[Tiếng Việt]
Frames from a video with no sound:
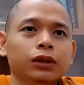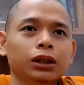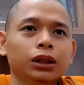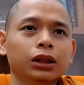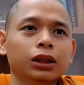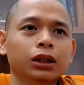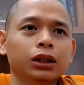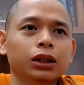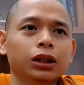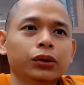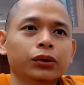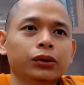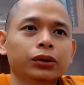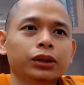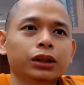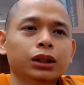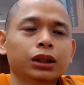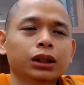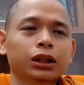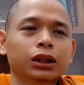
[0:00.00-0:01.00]
này
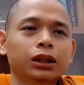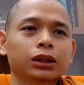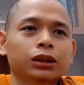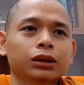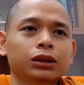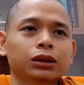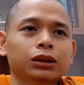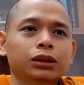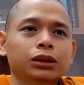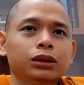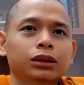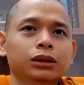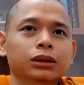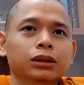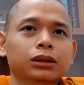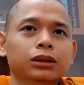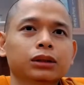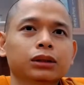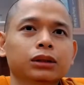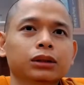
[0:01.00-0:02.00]
hỏi là
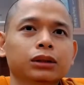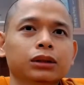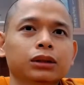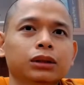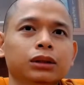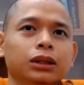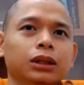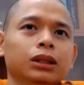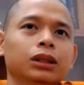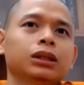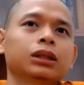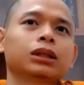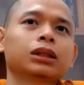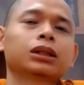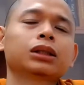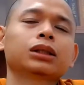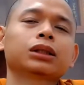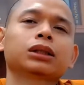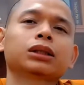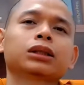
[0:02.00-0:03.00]
cái
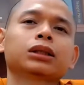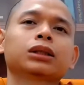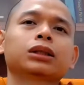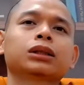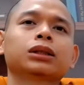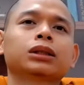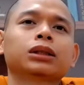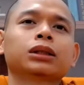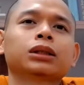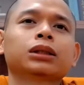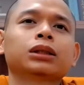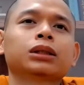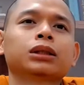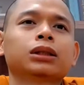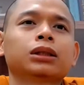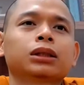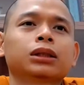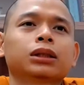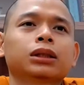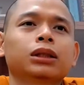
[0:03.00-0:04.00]
ờ,
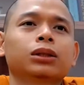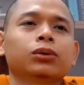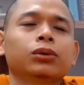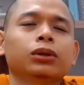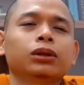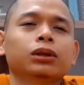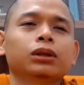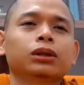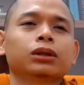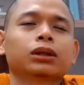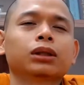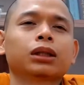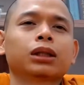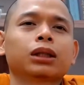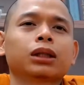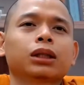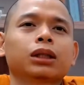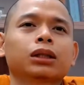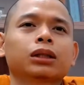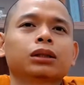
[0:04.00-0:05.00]
cái chuyện
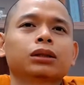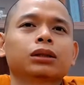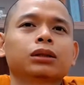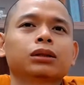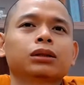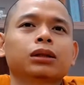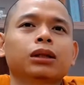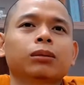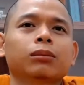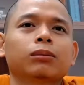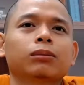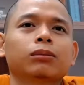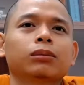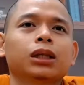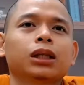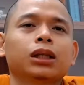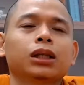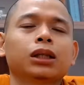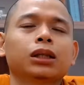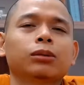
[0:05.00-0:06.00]
là nằm
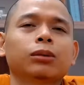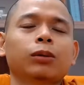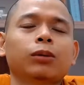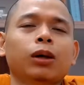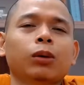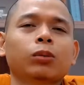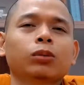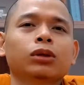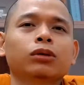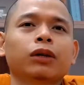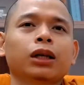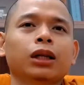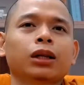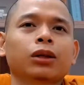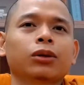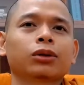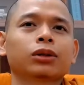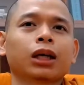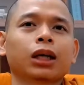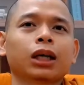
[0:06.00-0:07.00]
mơ báo mộng như vậy là
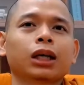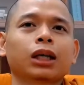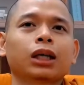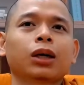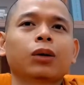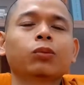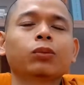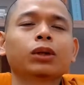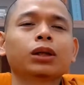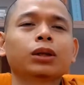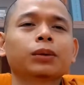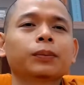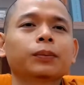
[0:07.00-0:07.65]
có thật hay không